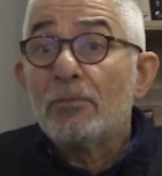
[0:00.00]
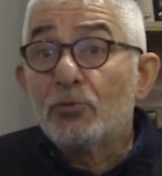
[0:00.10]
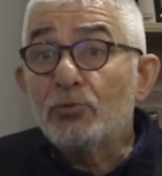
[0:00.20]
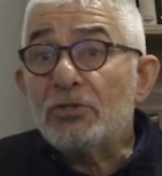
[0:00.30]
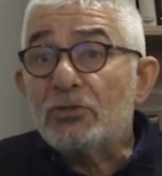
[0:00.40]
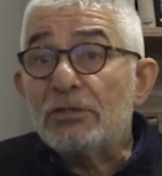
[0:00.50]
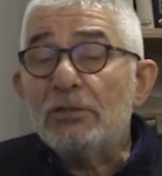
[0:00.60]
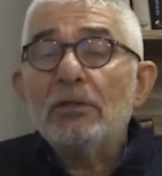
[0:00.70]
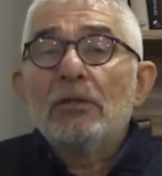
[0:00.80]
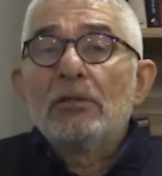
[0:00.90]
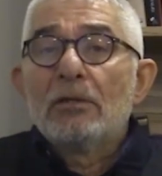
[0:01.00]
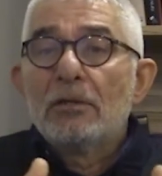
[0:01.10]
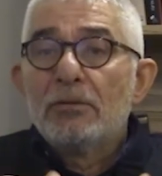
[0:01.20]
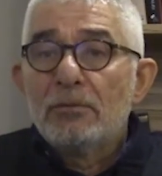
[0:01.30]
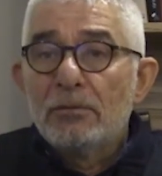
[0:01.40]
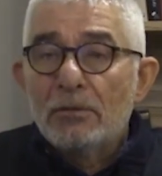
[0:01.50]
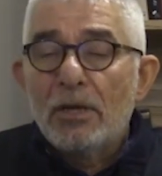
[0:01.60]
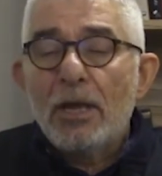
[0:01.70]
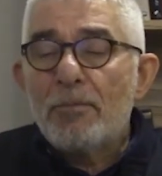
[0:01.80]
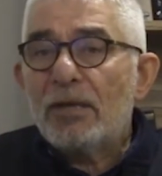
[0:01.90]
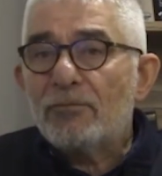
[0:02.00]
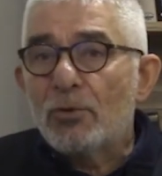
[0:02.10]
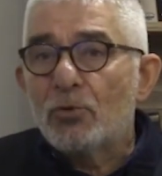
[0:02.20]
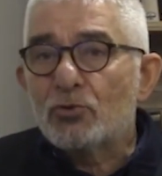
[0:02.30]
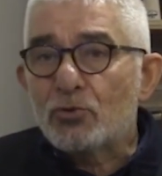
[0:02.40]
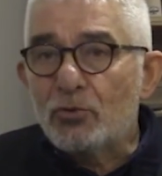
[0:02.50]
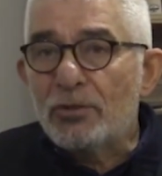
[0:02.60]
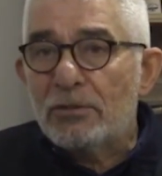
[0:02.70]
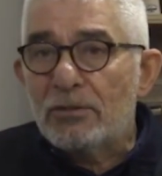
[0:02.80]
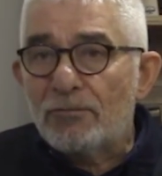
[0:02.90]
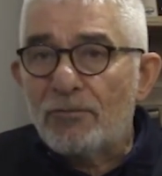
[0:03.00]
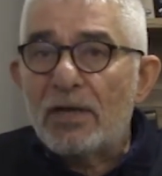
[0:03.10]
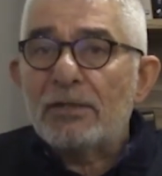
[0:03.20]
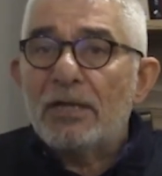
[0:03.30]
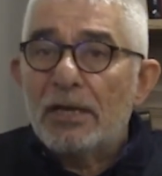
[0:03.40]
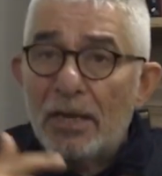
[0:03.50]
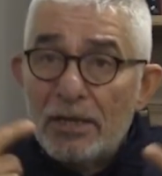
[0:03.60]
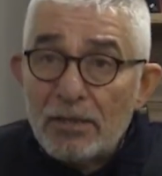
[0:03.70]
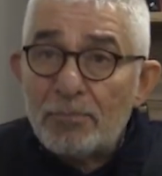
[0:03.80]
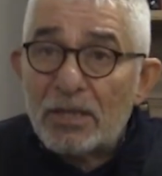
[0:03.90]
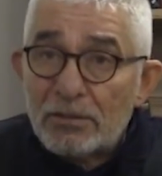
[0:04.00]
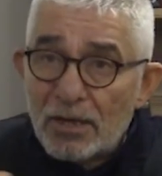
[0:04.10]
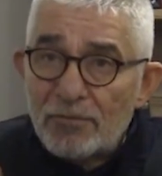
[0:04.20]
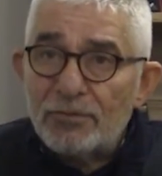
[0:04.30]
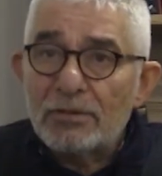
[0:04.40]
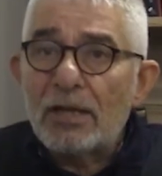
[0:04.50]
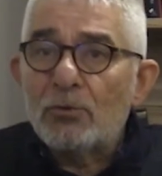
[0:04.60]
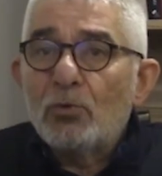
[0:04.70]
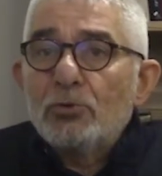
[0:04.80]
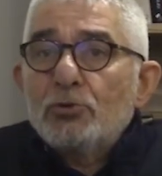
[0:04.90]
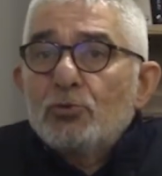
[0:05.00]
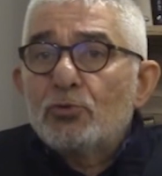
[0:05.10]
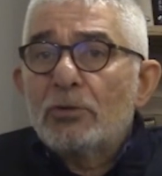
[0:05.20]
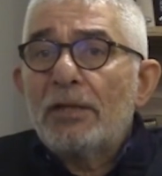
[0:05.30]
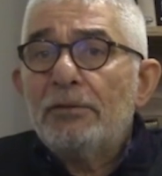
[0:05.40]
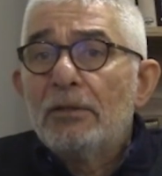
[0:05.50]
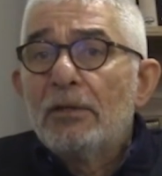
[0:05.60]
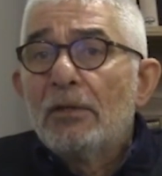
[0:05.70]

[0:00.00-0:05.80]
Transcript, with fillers: Bunun için Emek ve Özgürlük İttifakı'na HDP tarafından oluşturulan